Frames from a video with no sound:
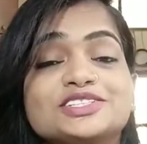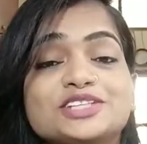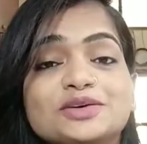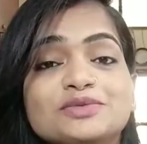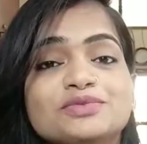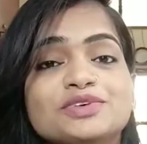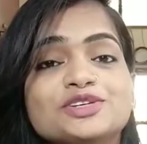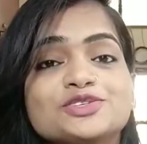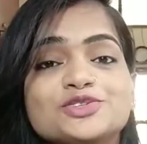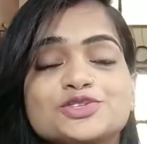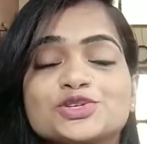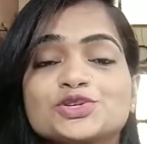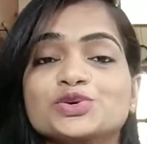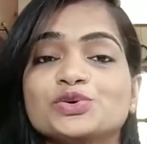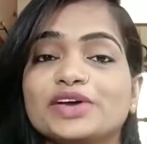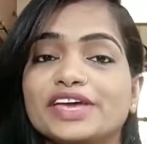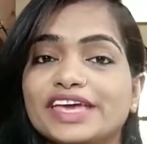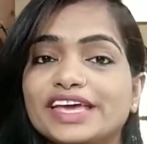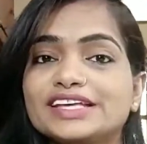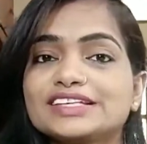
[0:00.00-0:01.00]
जब वंशु
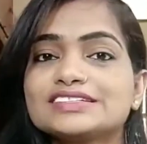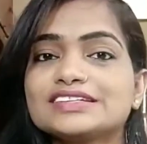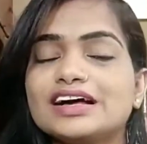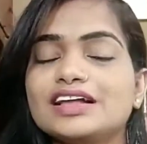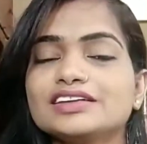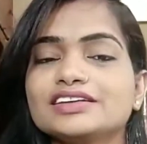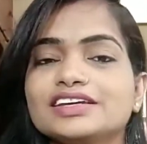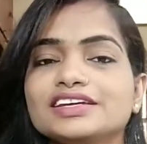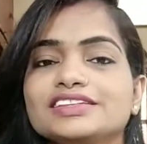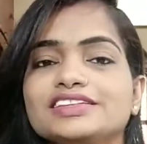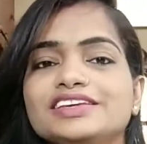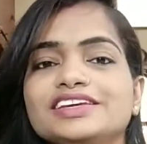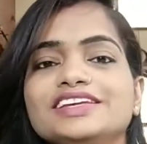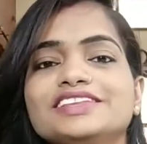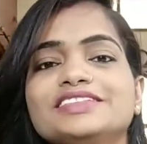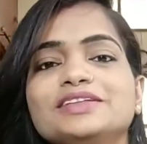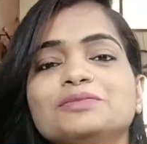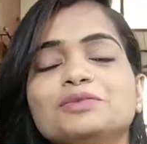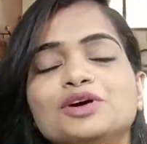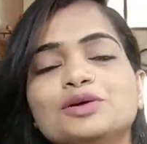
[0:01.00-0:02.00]
एक साल की
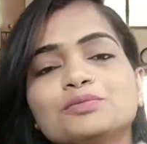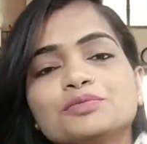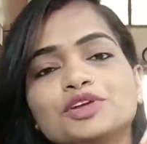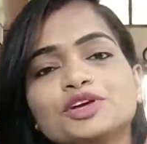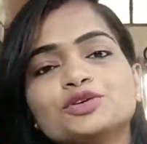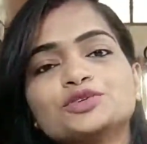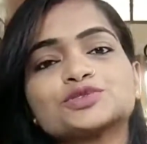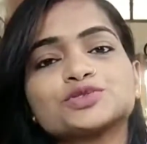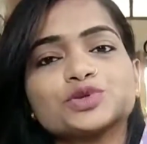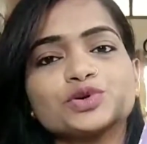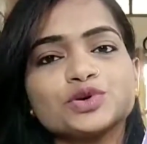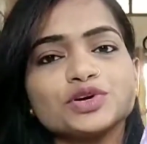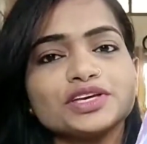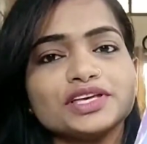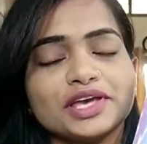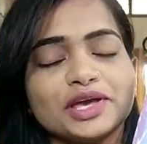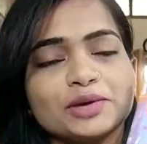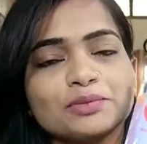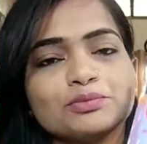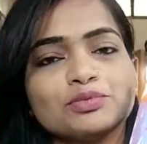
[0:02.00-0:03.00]
थी तब हमने उसको
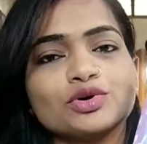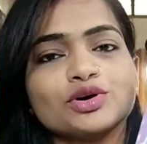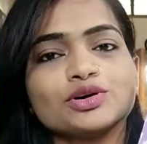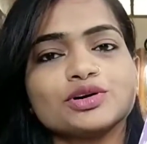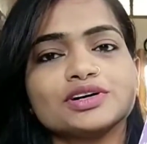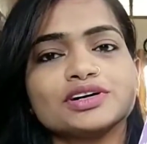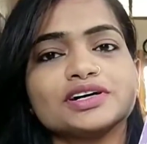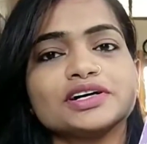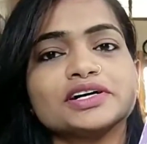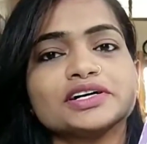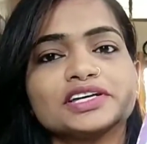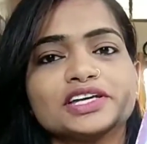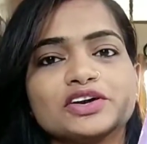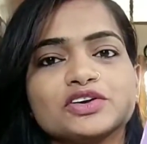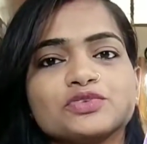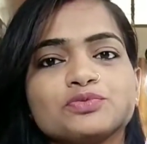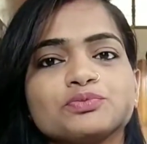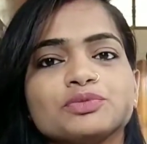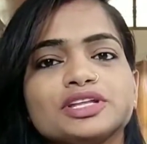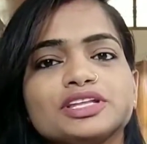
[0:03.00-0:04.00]
ये बुक
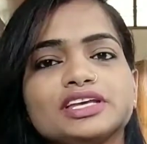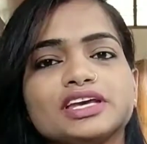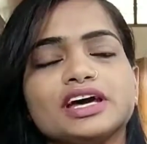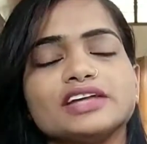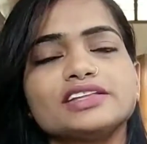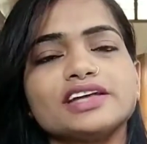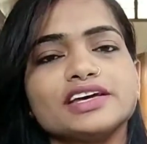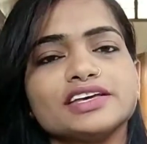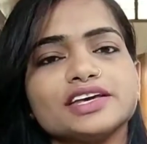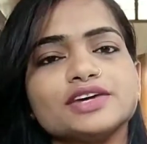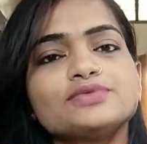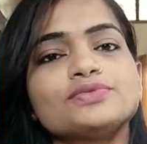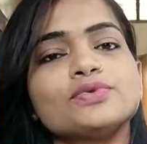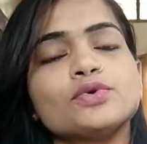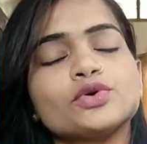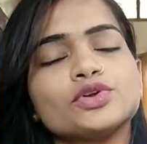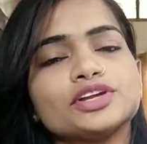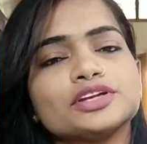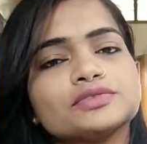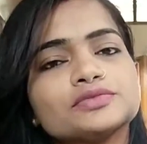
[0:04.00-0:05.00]
गिफ्ट uh, में दिया था ये
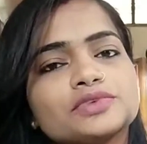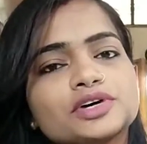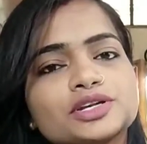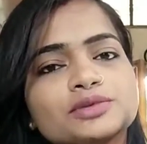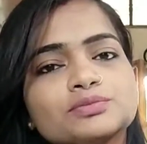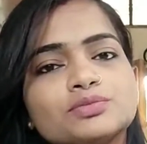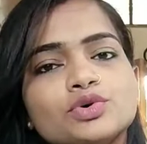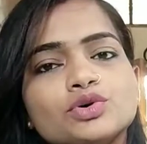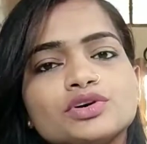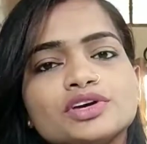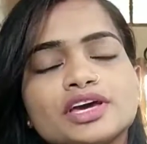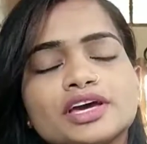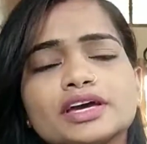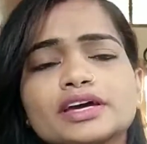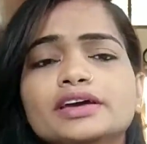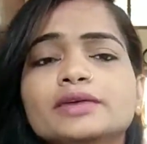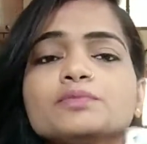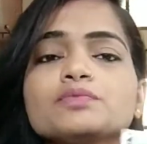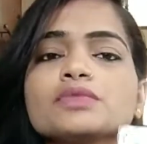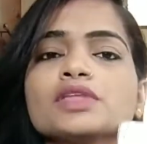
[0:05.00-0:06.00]
फोर इन वन बुक
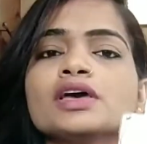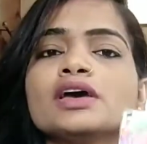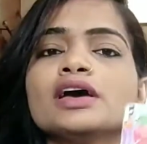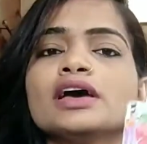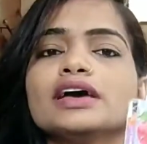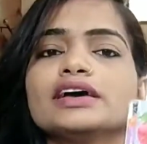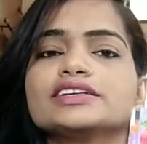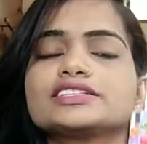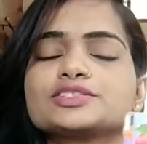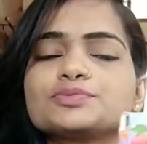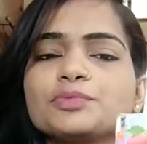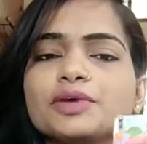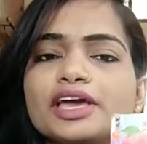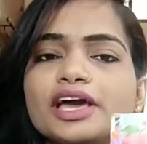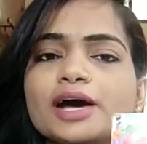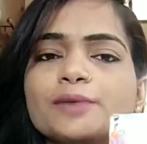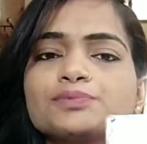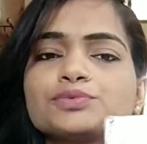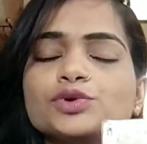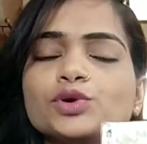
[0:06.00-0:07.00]
है इसमें
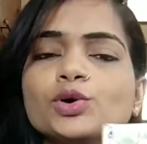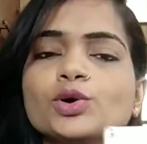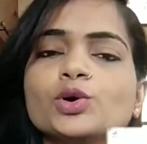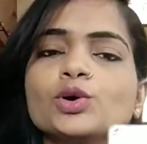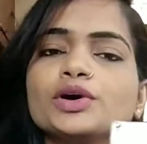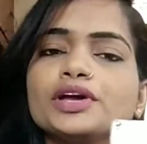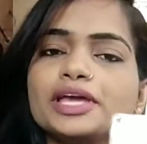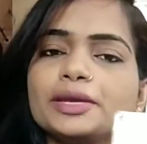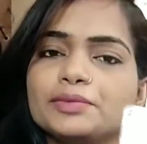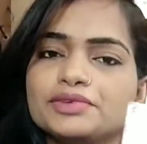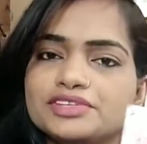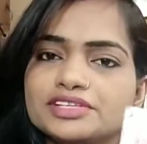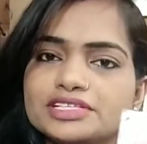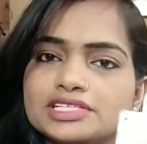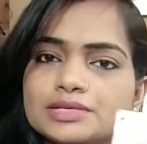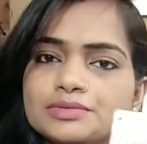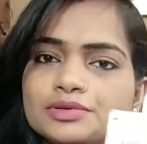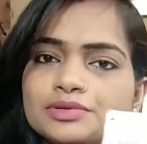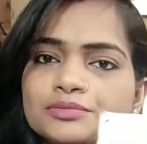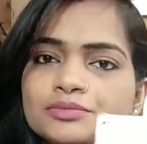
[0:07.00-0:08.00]
आपको
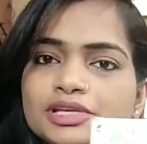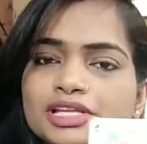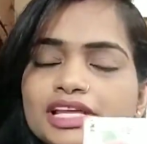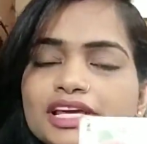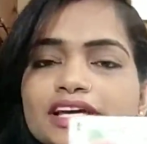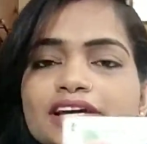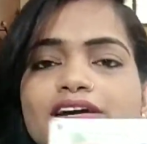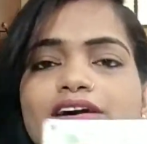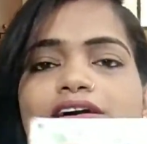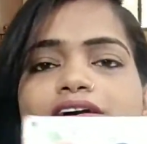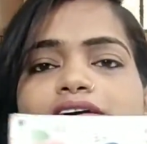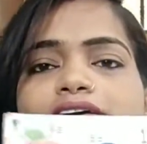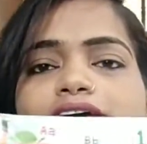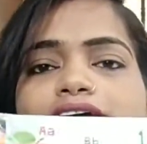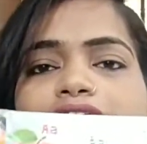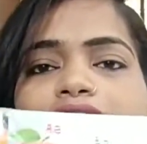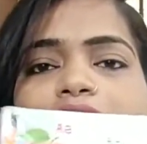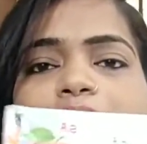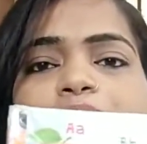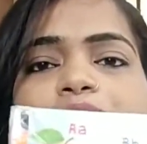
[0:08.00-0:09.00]
एबीसीडी भी मिलेगा
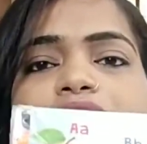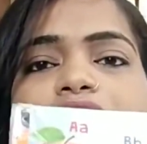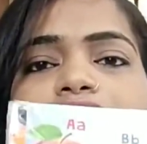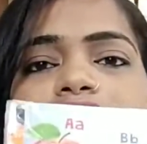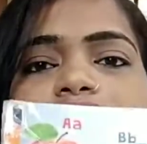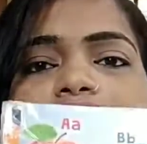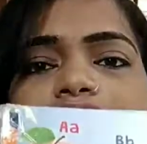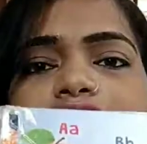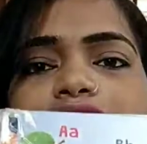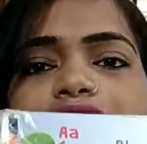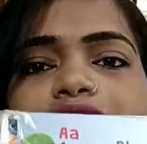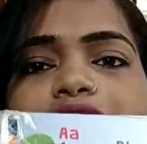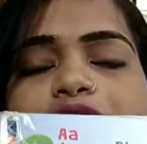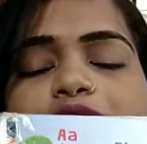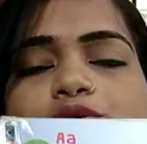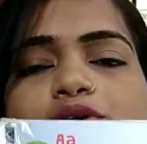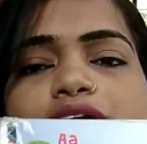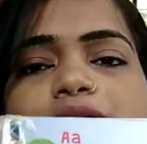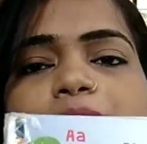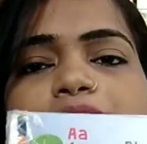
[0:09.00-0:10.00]
अगर आप देख सकते
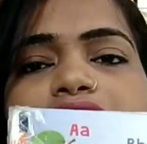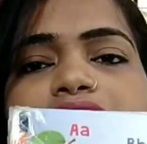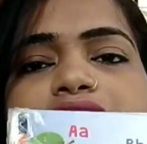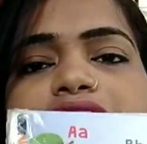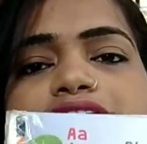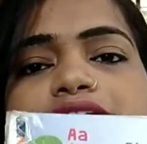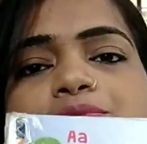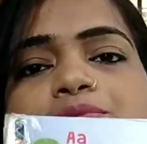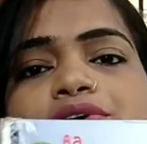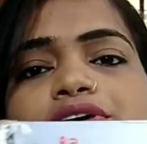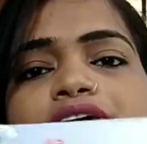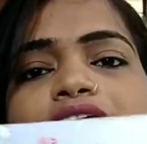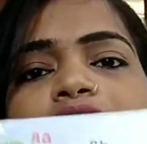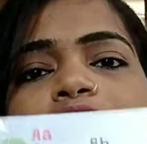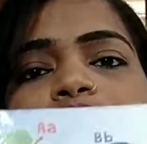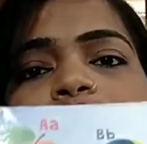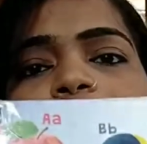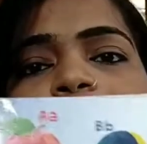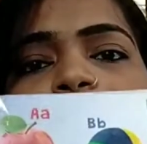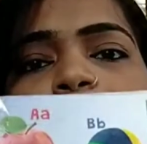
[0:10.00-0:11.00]
हैं तो एबीसीडी भी
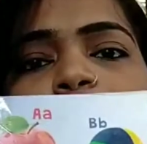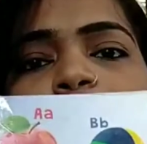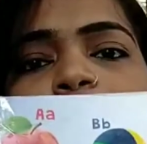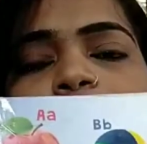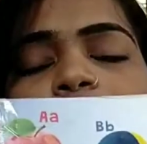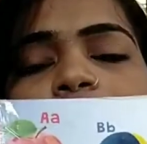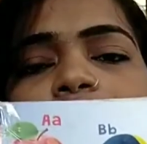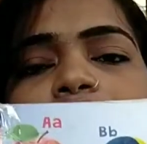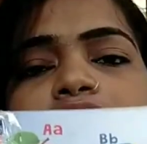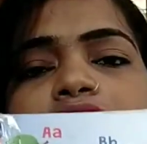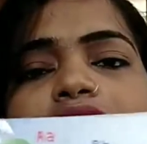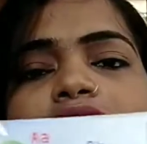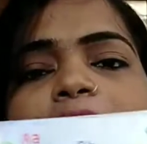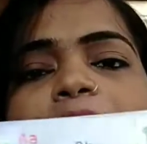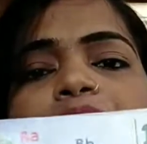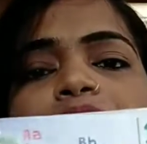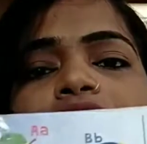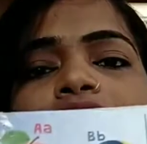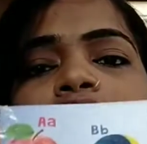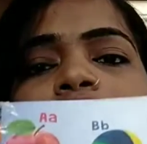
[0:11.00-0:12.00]
है वन टू भी है
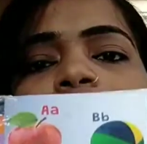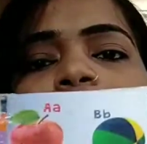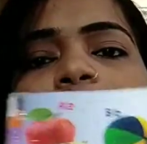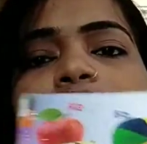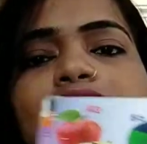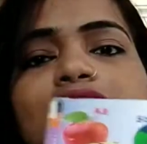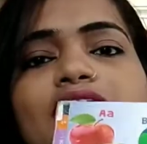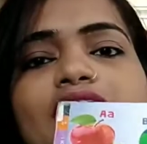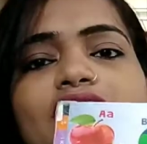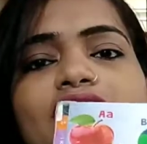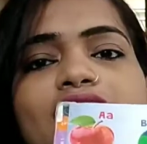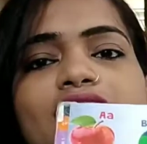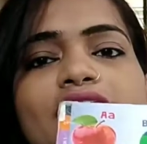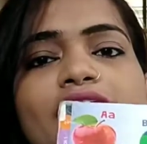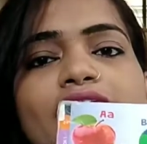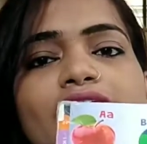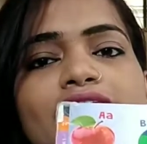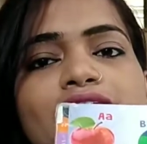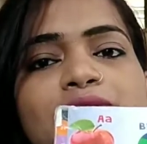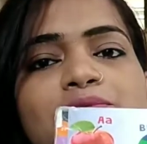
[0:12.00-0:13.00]
फिर जाकर
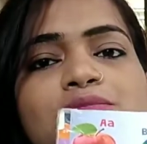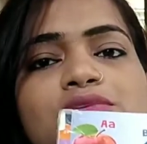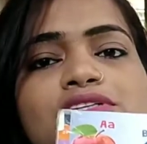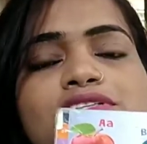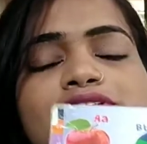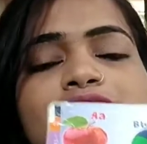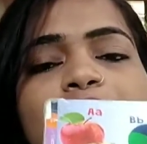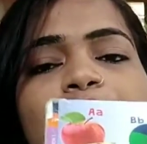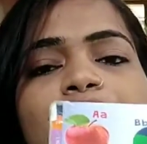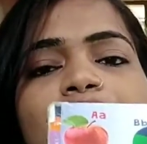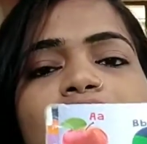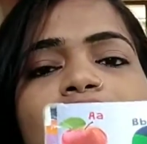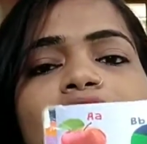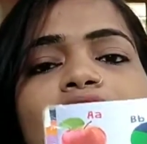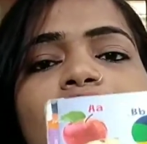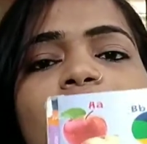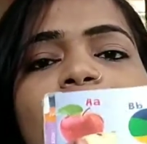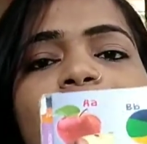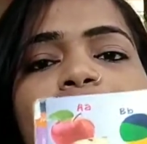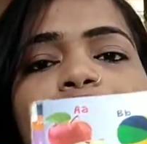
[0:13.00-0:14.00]
के एनिमल्स भी
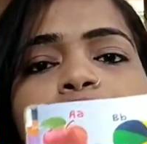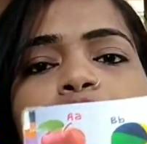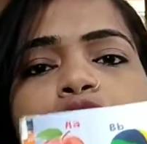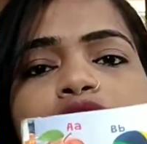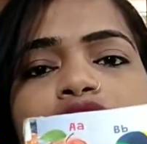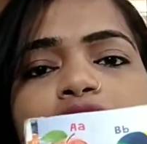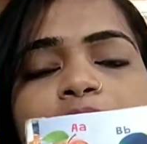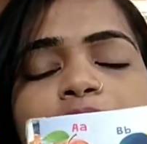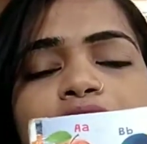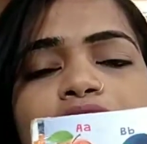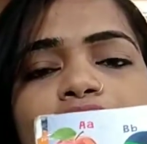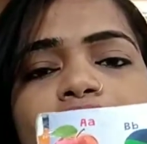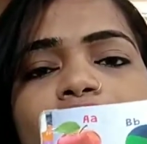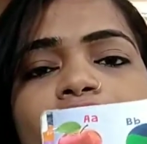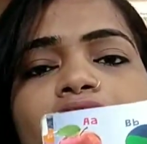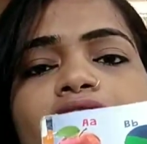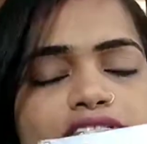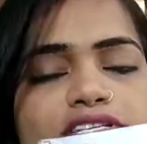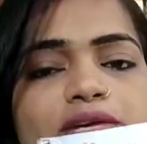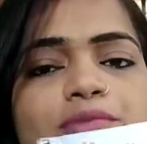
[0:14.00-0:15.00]
है फ्रूट्स भी
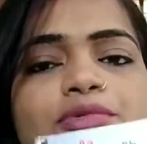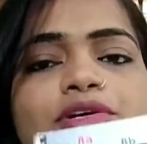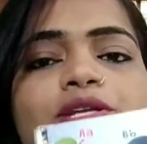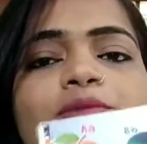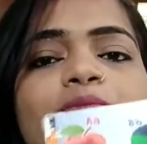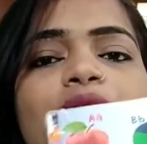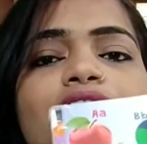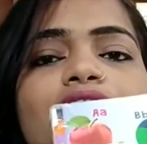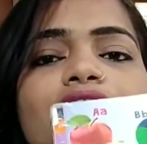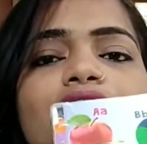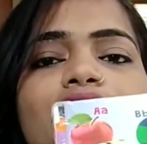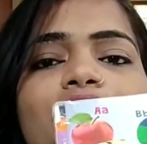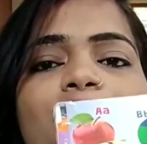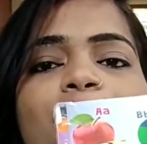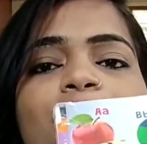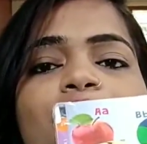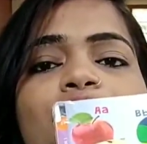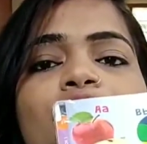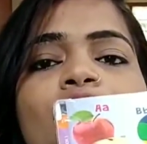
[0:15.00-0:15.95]
है टेबल भी है